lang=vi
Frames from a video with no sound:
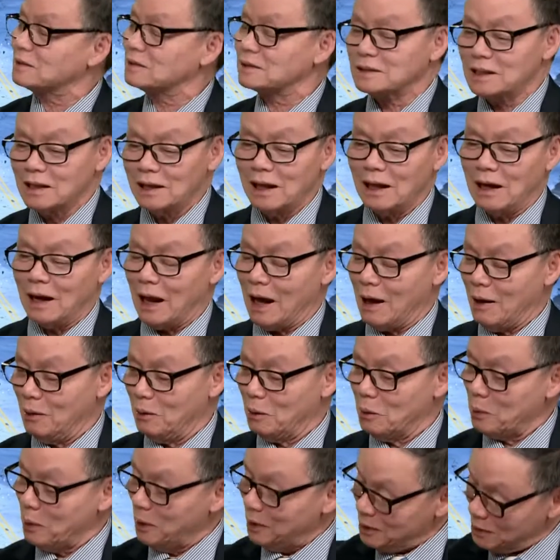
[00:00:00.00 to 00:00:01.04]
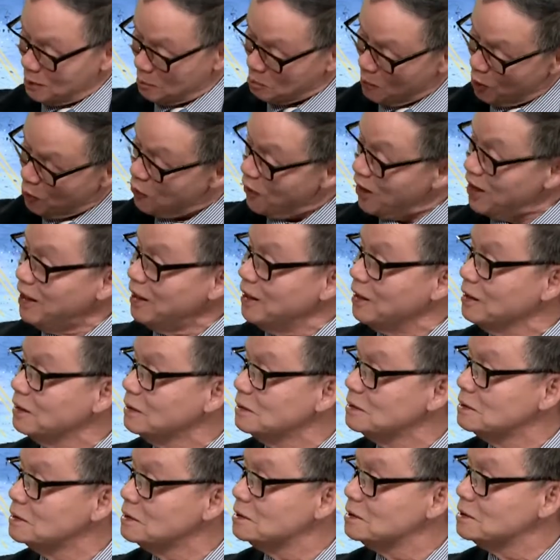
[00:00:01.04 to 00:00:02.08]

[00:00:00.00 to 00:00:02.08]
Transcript: tất nhiên vâng. là nó bên đường bao vây ừ.